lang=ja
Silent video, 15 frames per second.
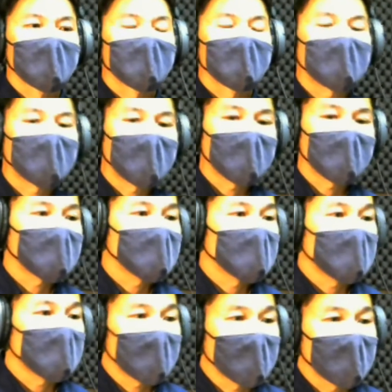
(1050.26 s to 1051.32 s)
まあ、大学
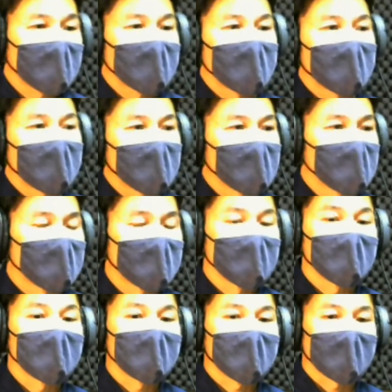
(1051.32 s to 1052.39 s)
は本当自
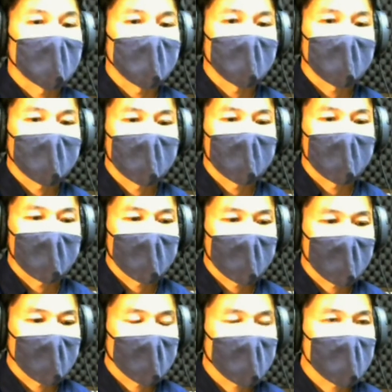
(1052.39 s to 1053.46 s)
由ですから、
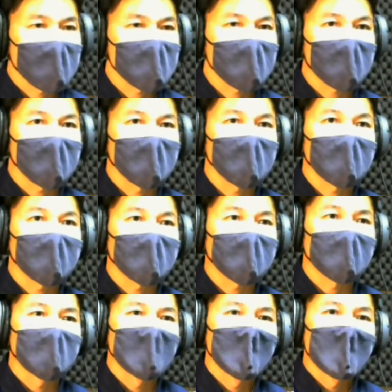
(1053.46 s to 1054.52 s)
まあ、そういっ
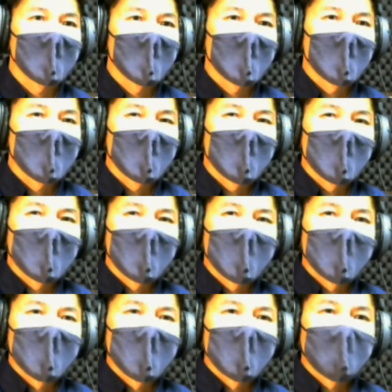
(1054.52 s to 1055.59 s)
た
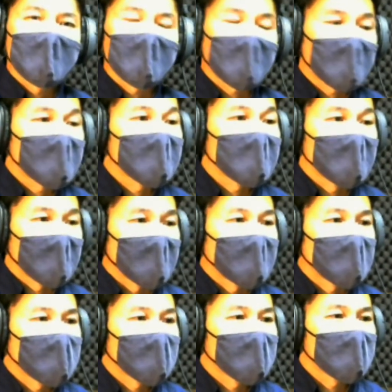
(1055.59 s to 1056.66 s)
社会人に
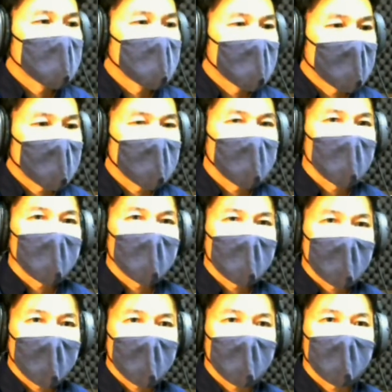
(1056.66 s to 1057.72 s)
なる上
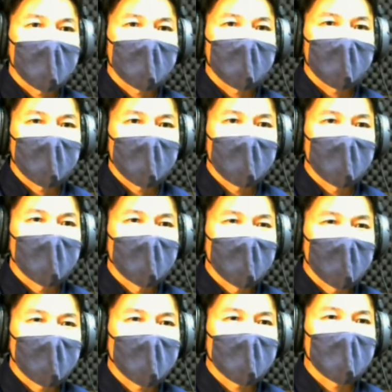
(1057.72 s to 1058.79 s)
での自
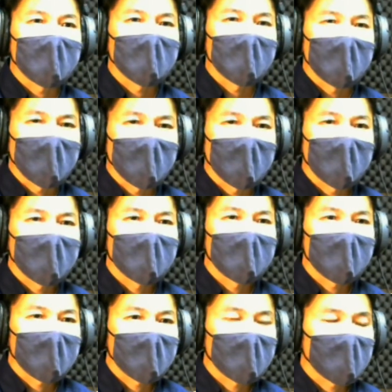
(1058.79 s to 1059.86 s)
由さっていうのも
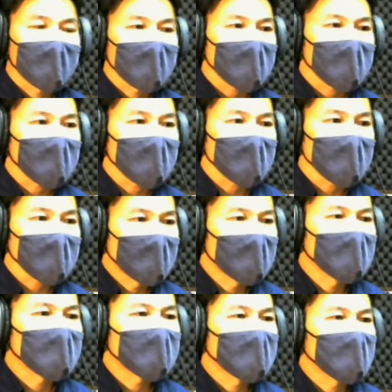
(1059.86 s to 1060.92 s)
あ
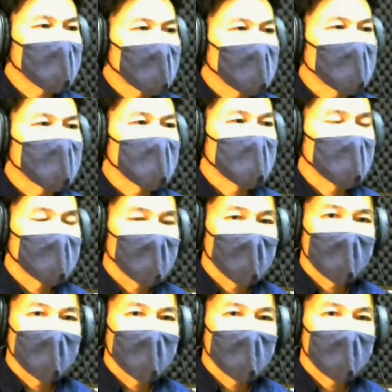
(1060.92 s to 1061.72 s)
るのかもしれないです。